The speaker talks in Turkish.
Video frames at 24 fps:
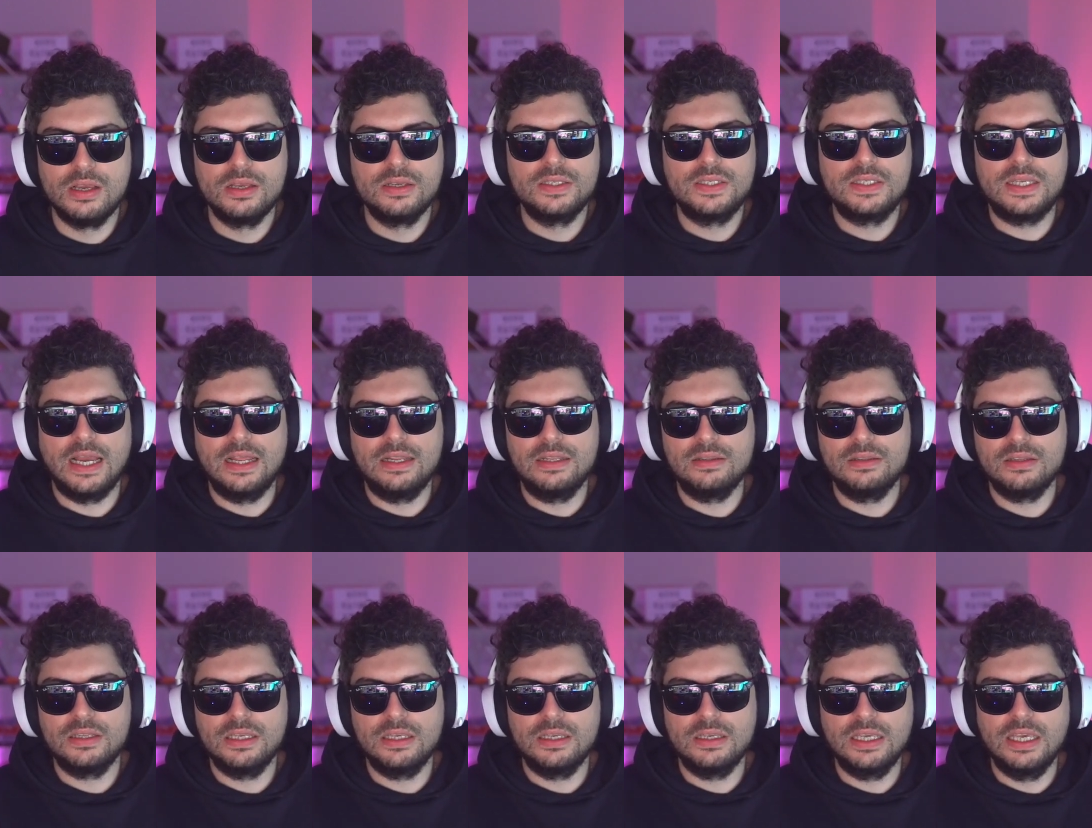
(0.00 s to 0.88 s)
Sen
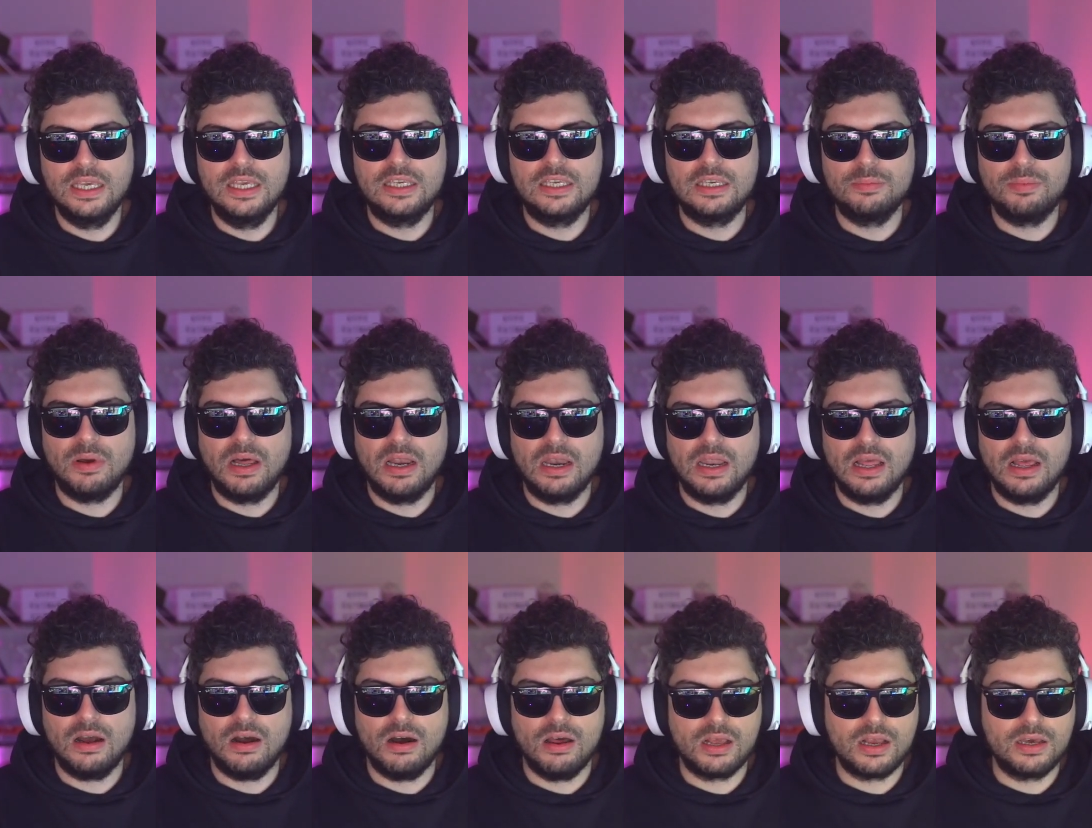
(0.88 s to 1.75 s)
iyi ki bana
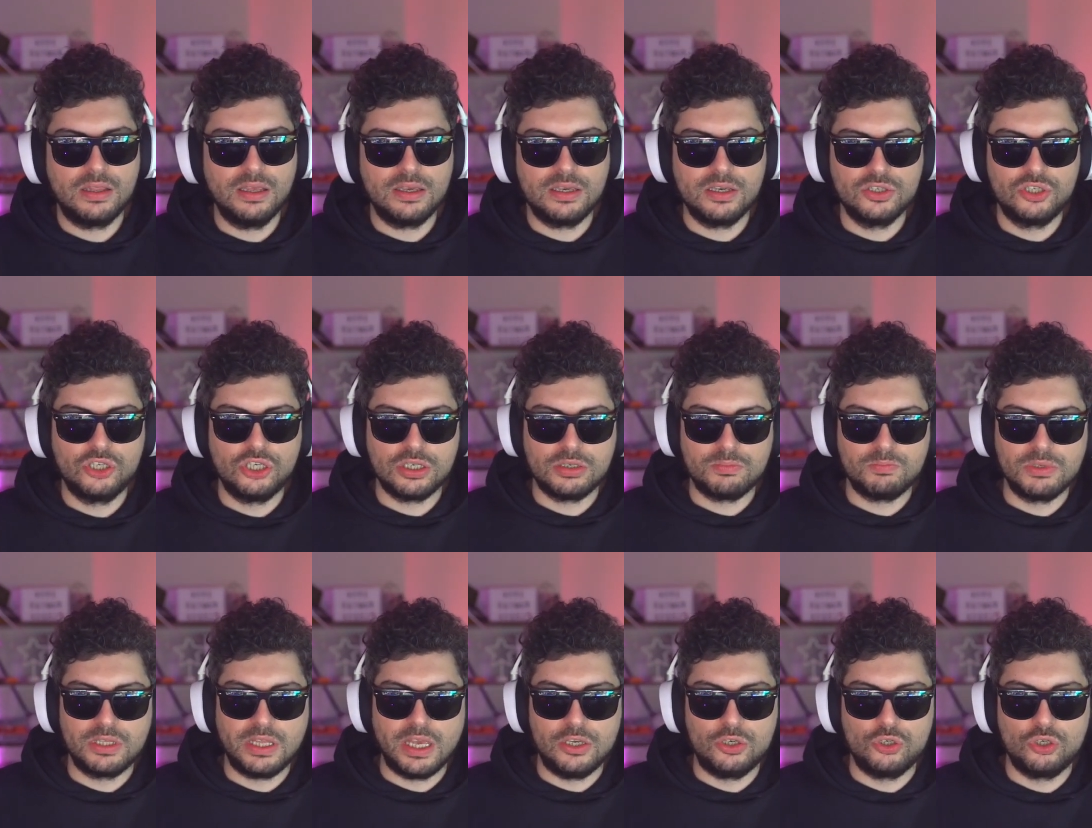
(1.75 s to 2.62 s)
arkadaki ışık
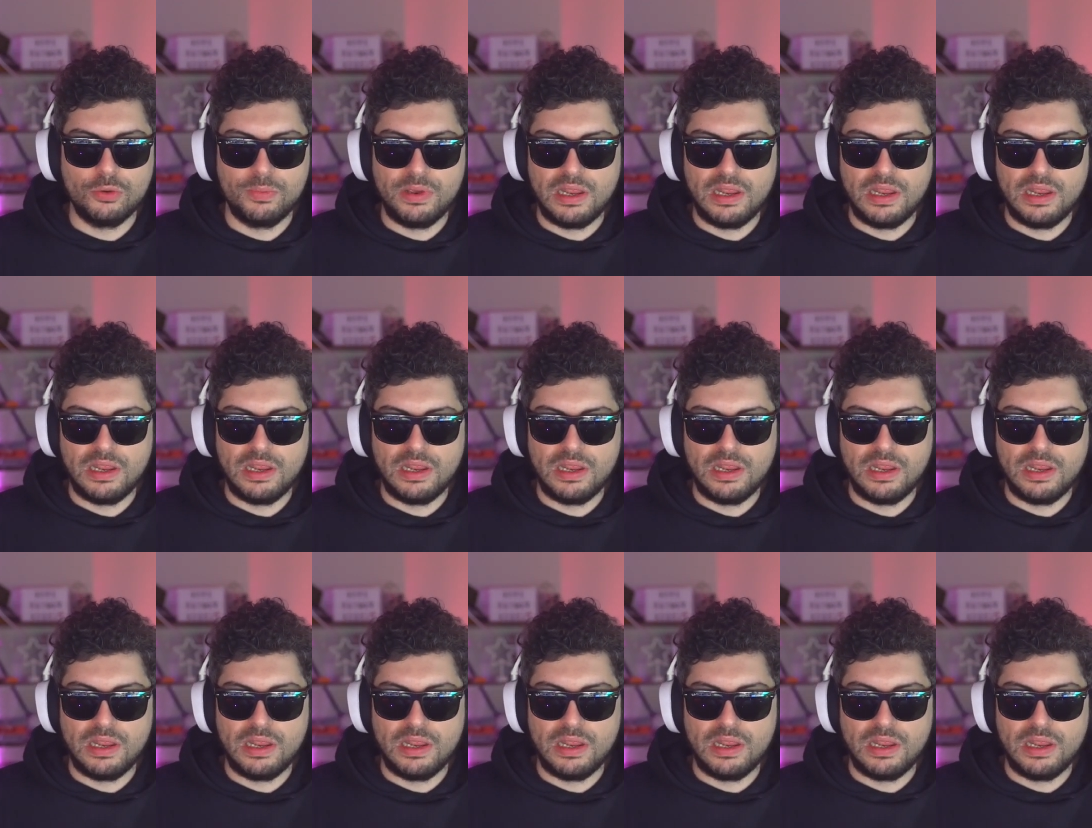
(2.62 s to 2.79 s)
mı değişiyor?